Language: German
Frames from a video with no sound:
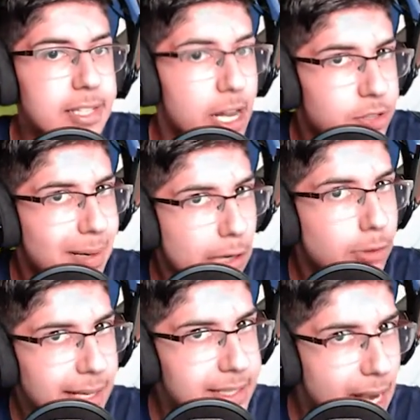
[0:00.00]
also man kann auch
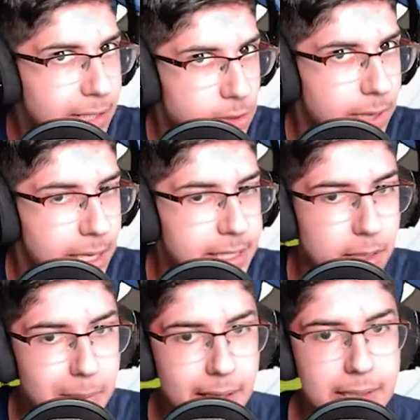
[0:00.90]
Dreck sagen zum Teil. Es hat
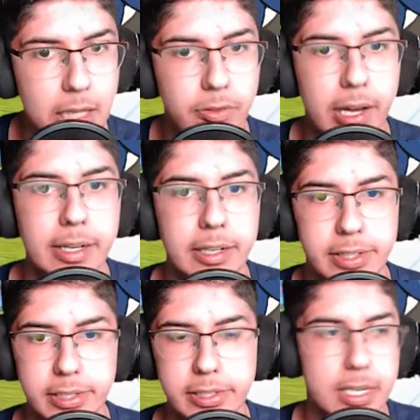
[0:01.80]
einen Blätterangriff eingesetzt.